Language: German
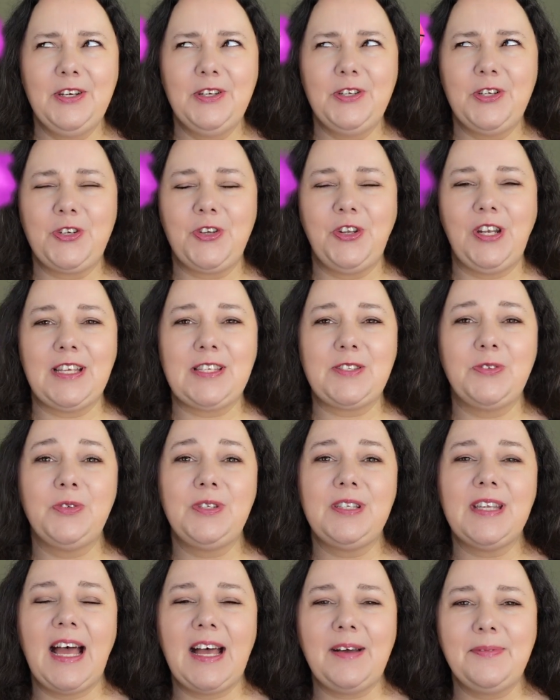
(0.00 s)
Schön, dass du
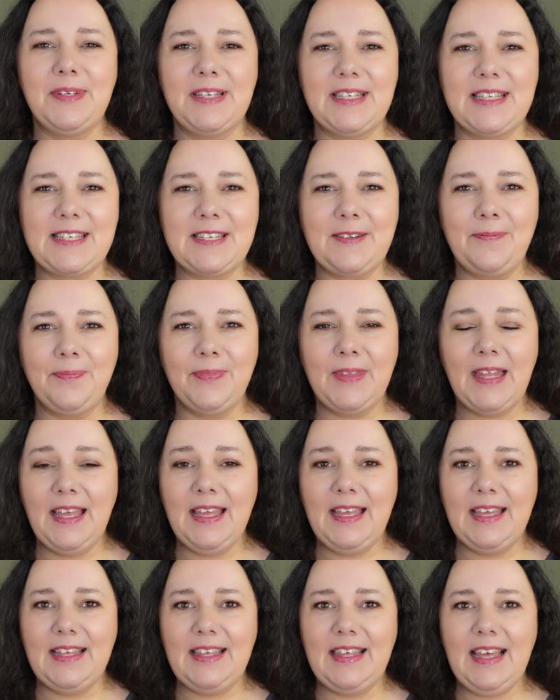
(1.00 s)
da bist.
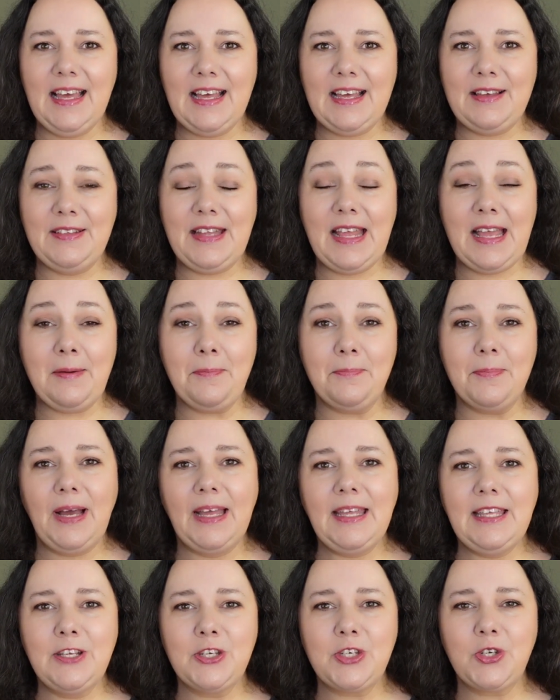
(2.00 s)
Ja, der
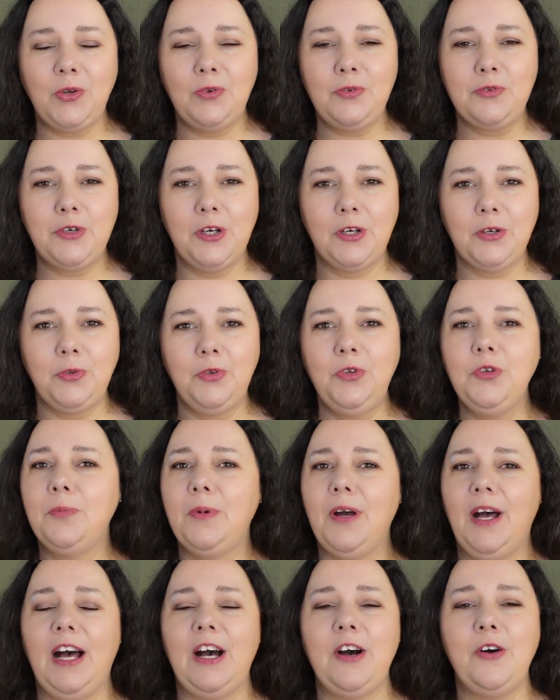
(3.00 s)
Mai ist schon
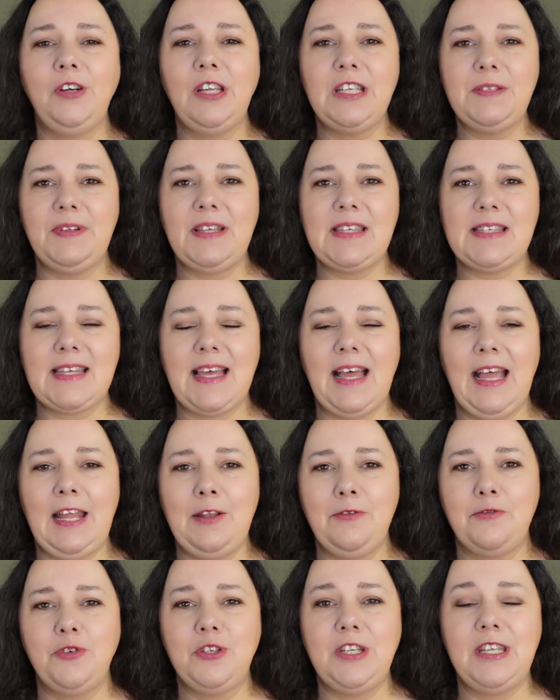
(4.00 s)
vorüber und es wird
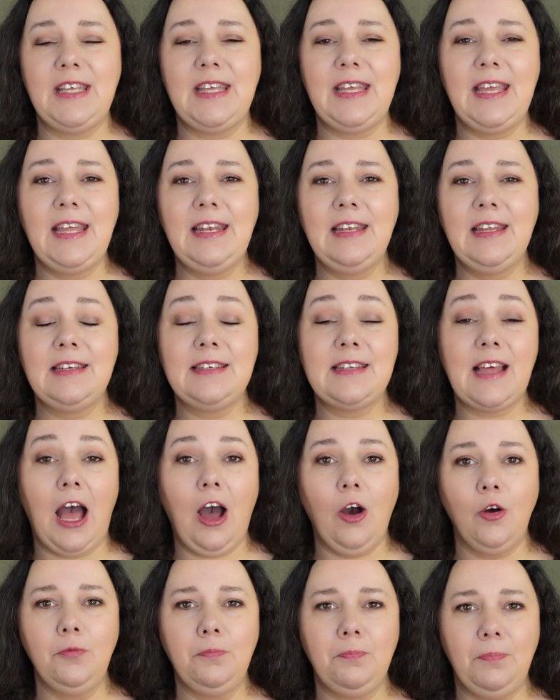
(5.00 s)
Zeit für die in
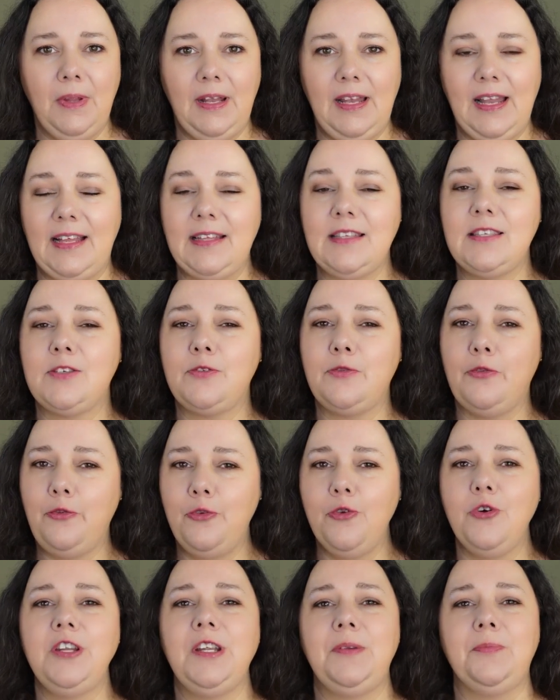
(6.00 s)
out bilanz
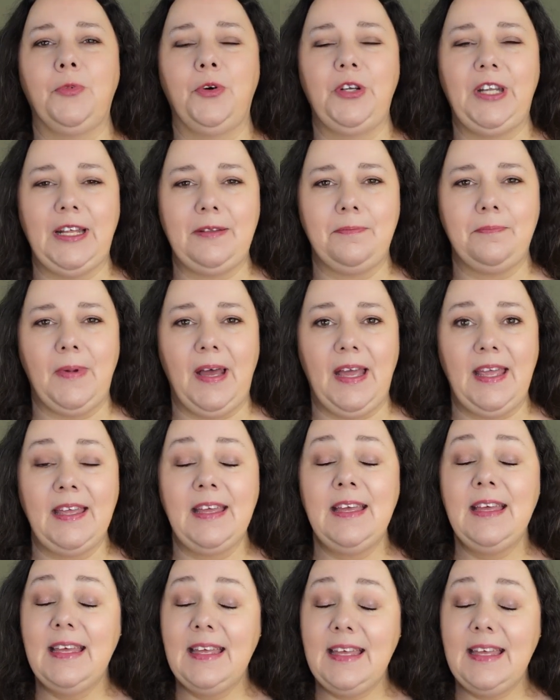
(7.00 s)
für den Monat Mai.